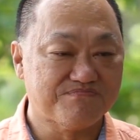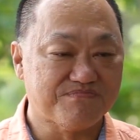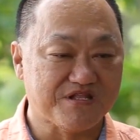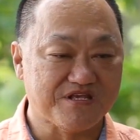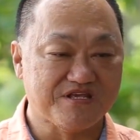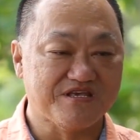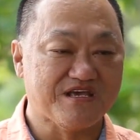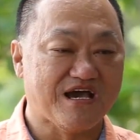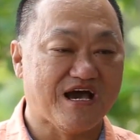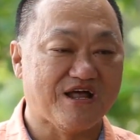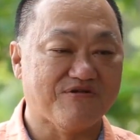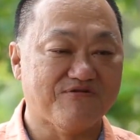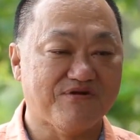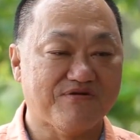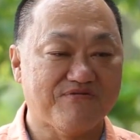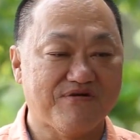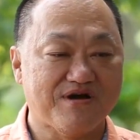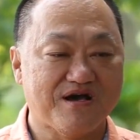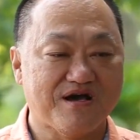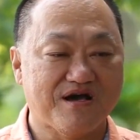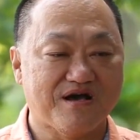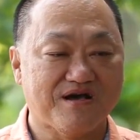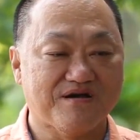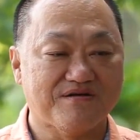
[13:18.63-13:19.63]
ปริยานไว้
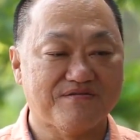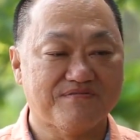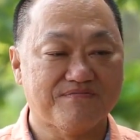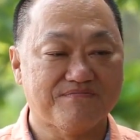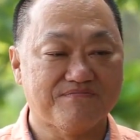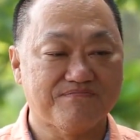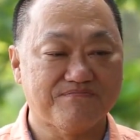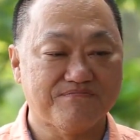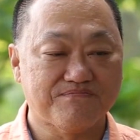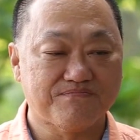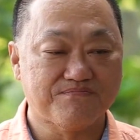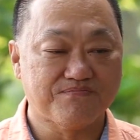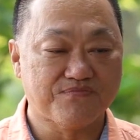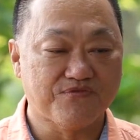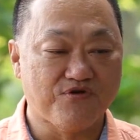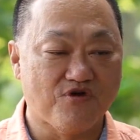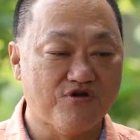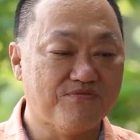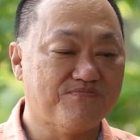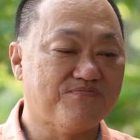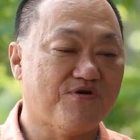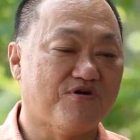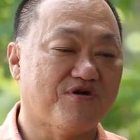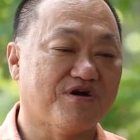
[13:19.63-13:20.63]
ว่าค
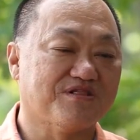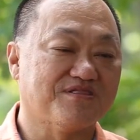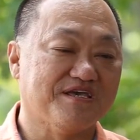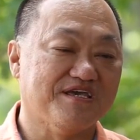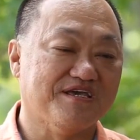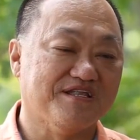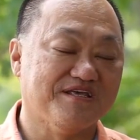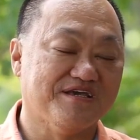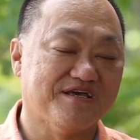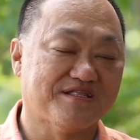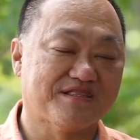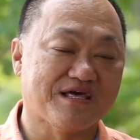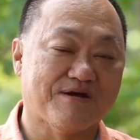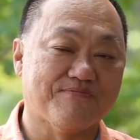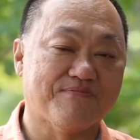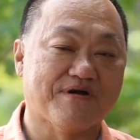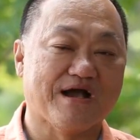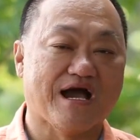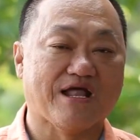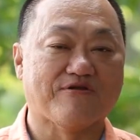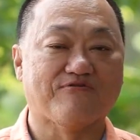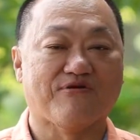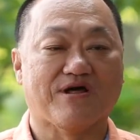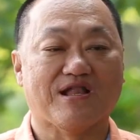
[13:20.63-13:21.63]
นปกติเนี่ย
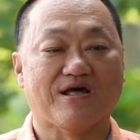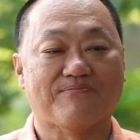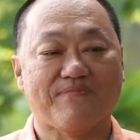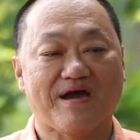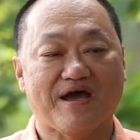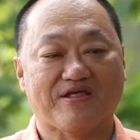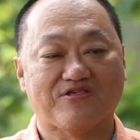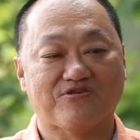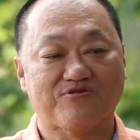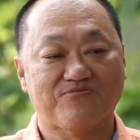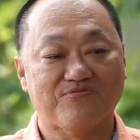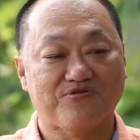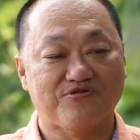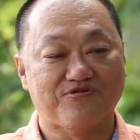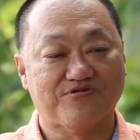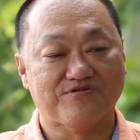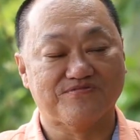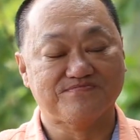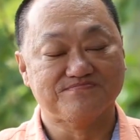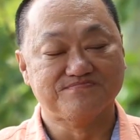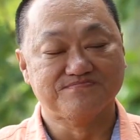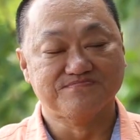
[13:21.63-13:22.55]
ทำงานวันละ 8 ชั่วโมง